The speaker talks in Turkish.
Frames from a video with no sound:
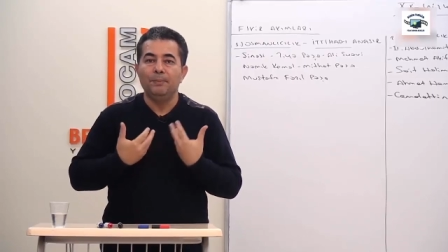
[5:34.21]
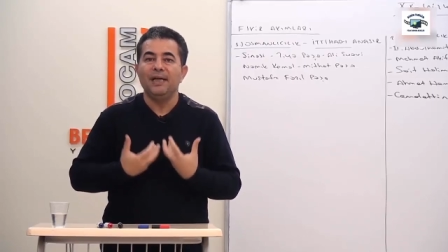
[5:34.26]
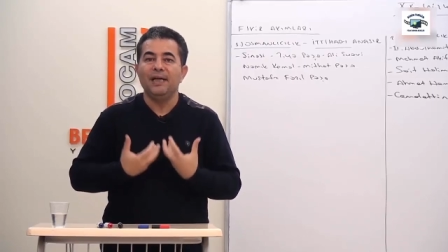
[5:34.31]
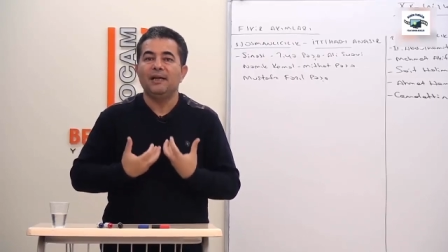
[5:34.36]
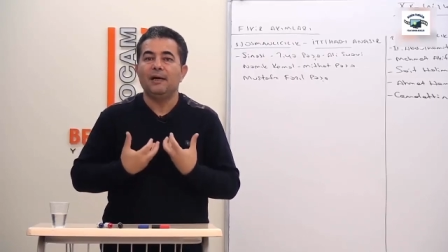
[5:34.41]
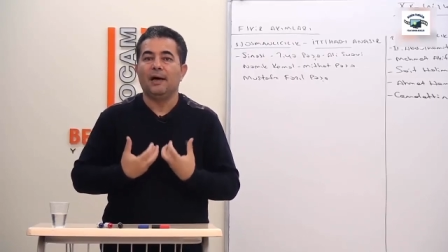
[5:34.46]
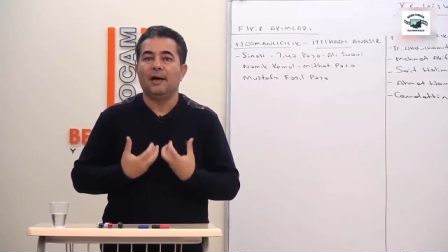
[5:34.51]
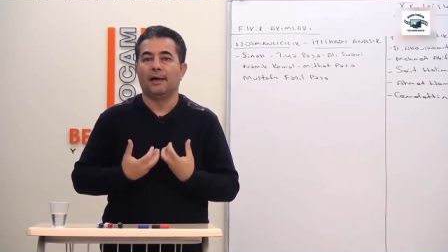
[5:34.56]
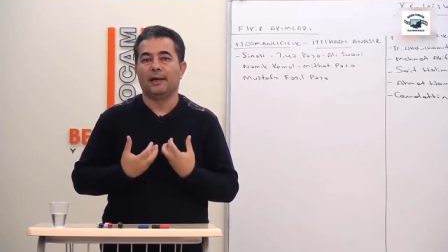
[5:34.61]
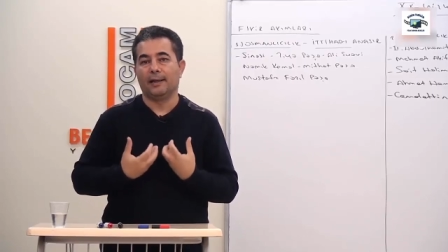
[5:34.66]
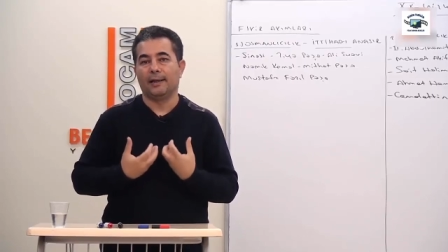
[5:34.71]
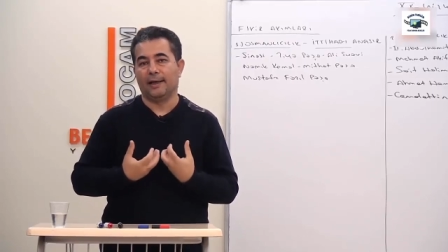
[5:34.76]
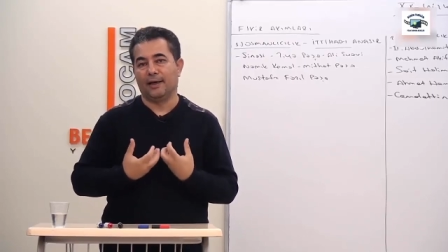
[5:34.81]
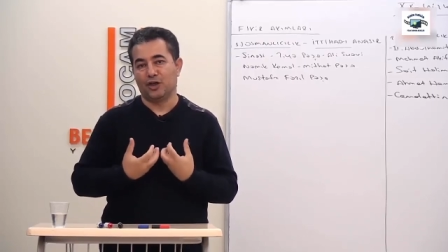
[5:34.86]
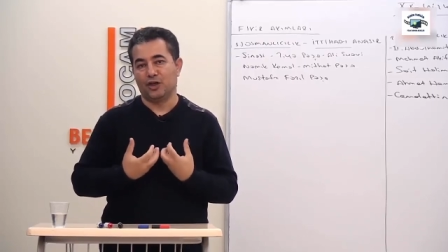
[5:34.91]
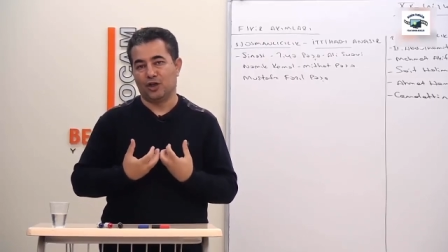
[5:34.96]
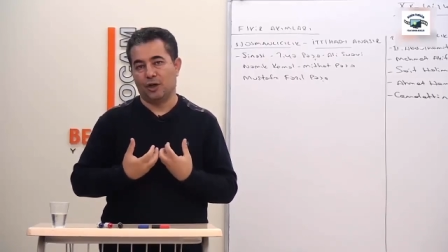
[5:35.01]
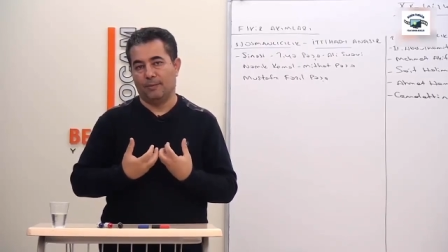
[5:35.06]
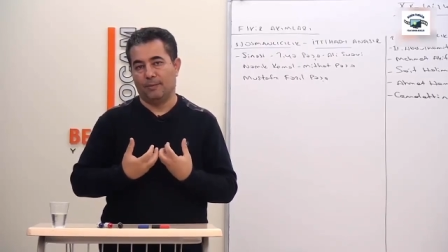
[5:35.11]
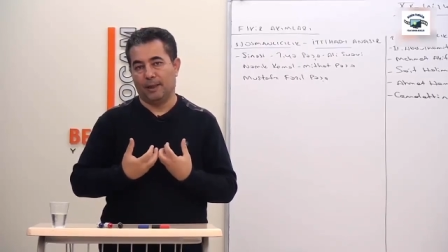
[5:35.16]
bir arada
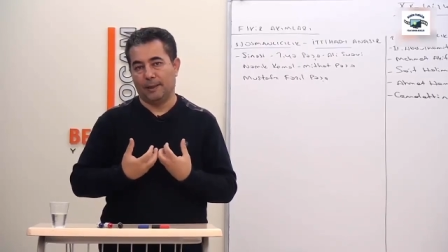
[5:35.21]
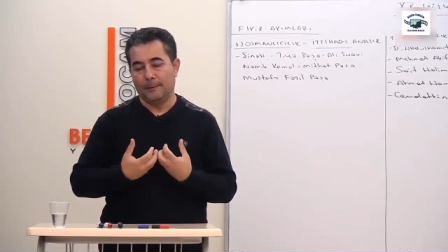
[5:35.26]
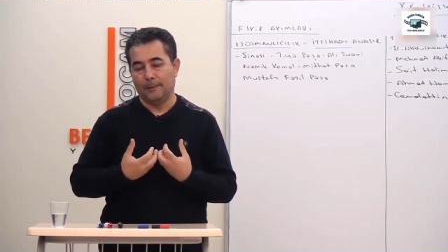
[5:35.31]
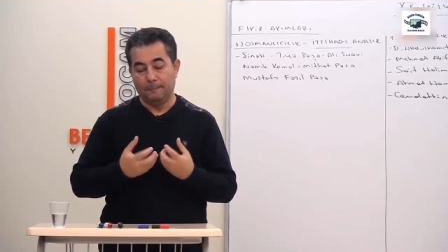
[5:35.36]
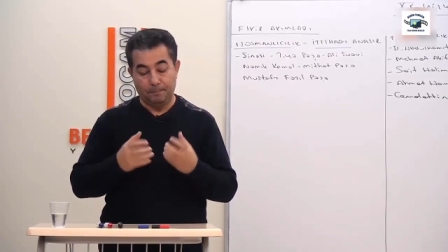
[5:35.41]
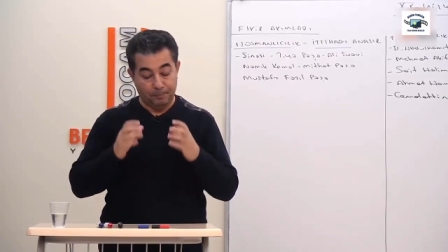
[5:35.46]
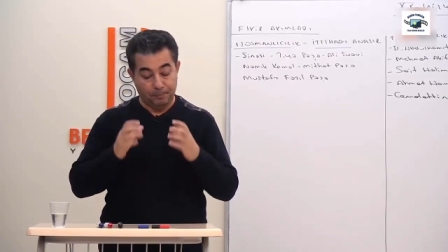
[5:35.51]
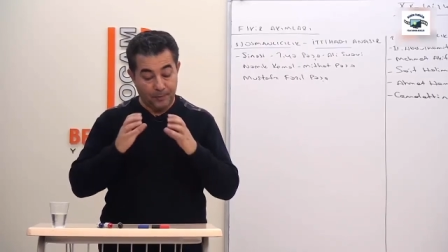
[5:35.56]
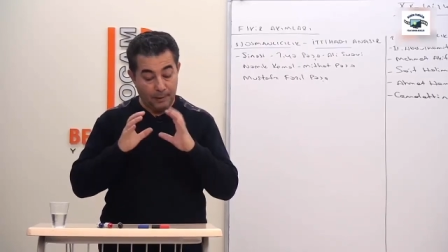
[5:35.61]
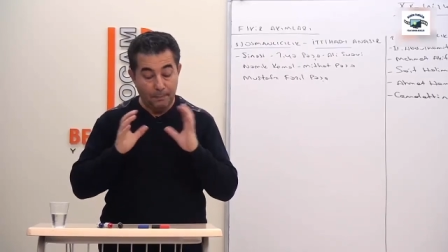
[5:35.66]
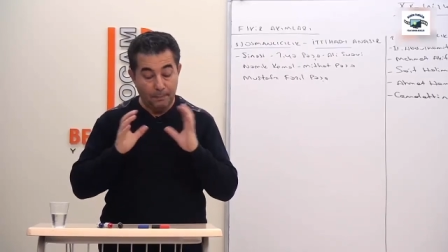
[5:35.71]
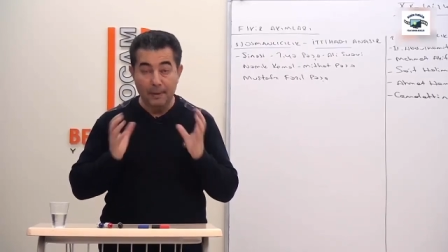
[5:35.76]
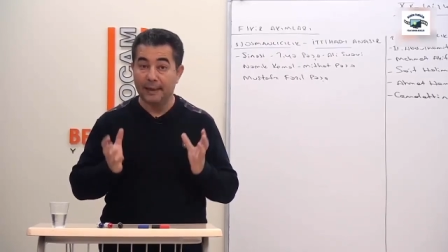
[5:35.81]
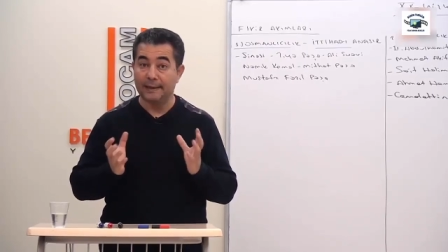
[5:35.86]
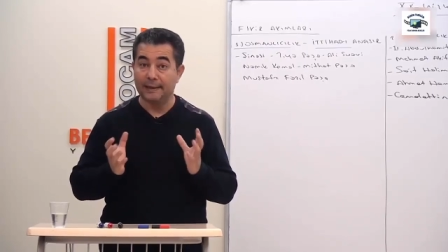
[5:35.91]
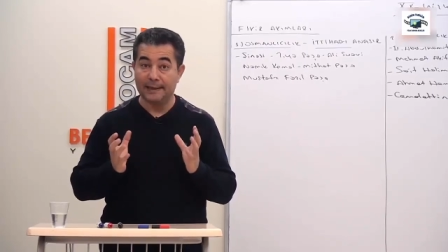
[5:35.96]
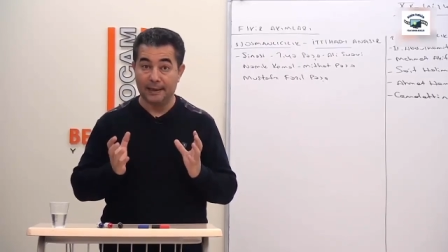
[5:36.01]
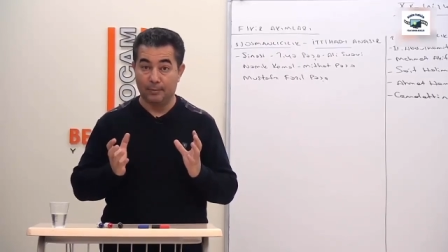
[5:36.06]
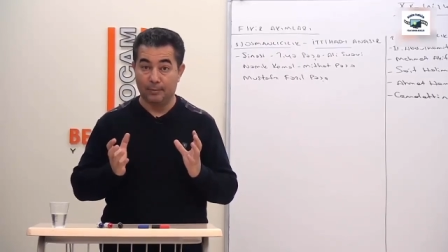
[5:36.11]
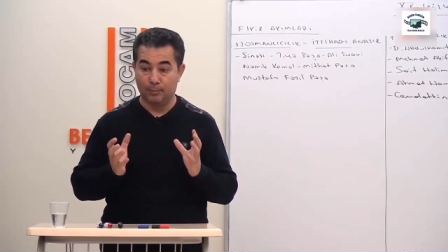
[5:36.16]
yaşamalı.
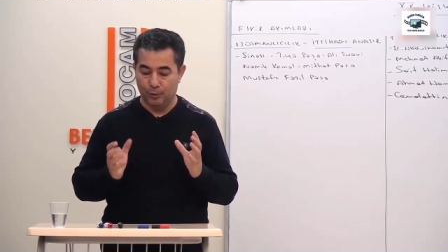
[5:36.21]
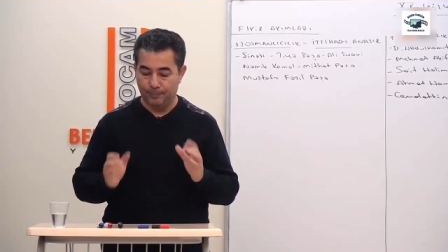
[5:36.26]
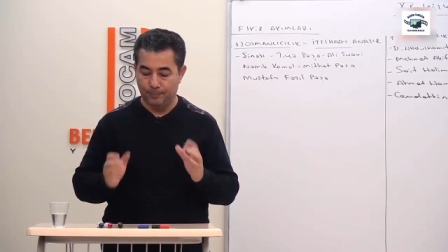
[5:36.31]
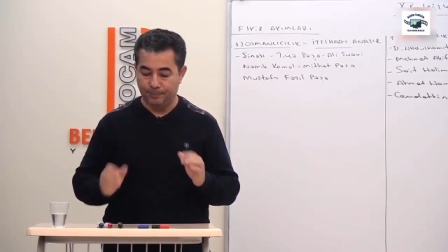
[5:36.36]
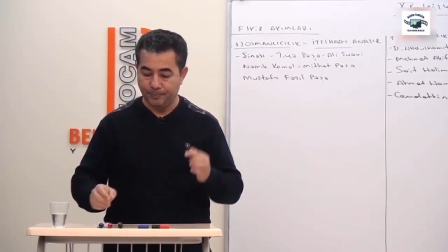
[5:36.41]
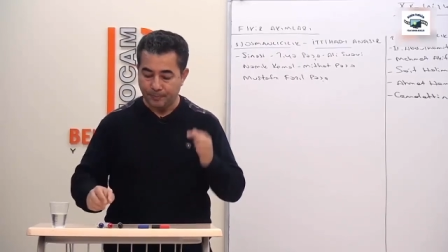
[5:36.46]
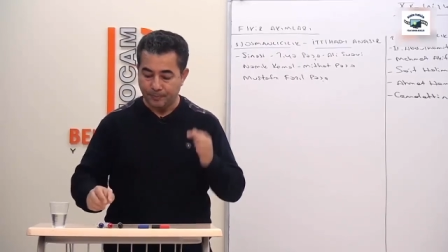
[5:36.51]
Mantık bu.